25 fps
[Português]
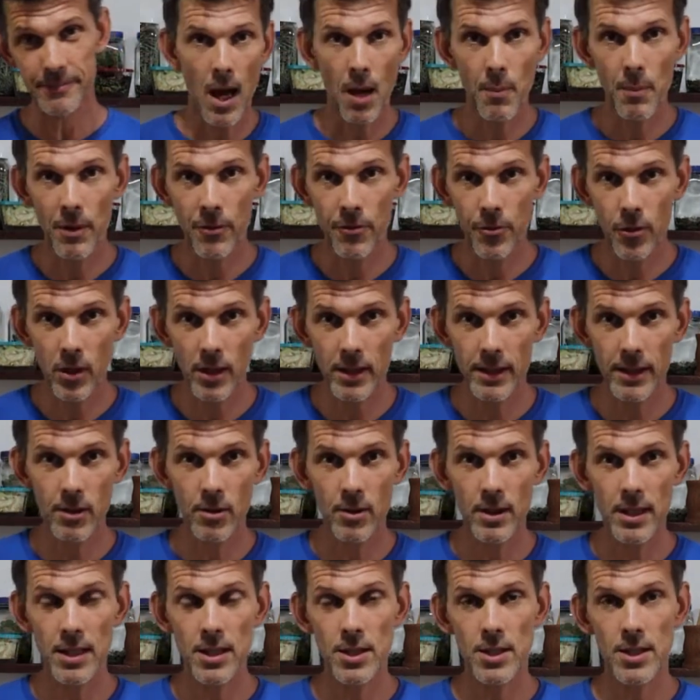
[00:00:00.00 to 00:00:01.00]
É uma flor que tem
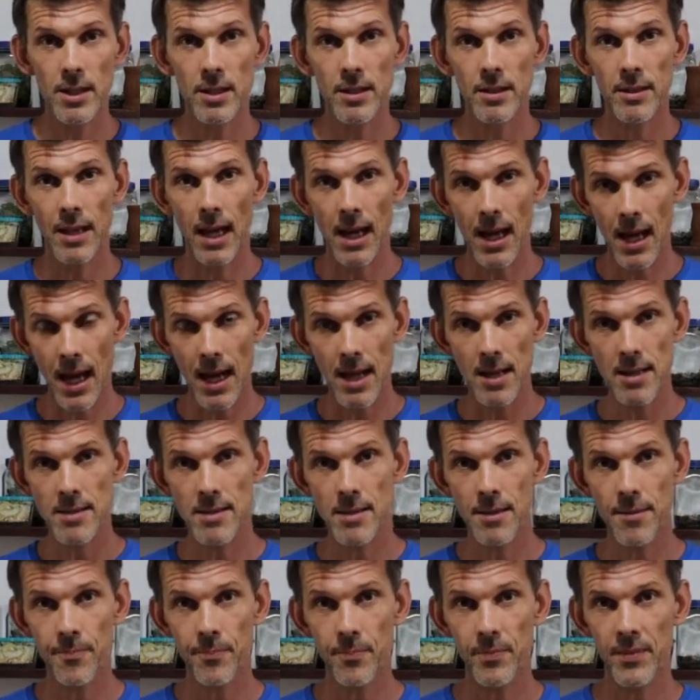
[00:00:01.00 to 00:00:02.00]
origem na
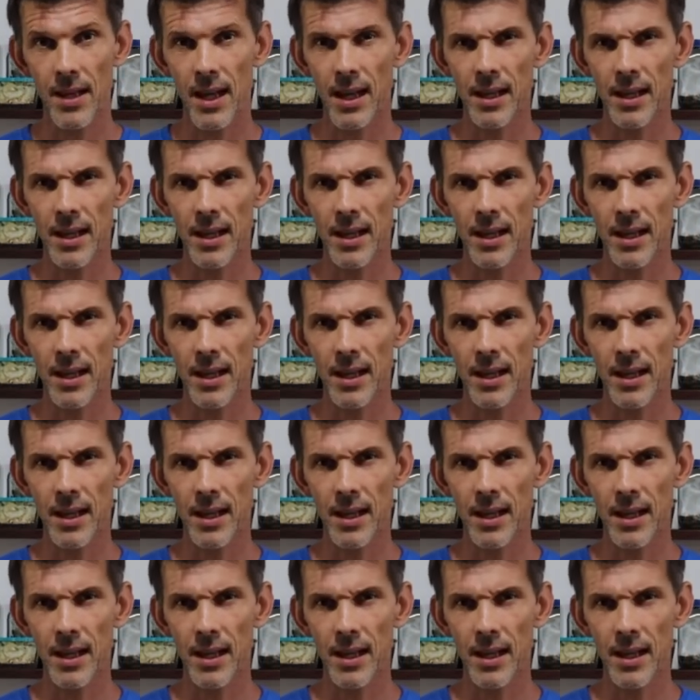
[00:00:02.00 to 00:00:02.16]
Ásia,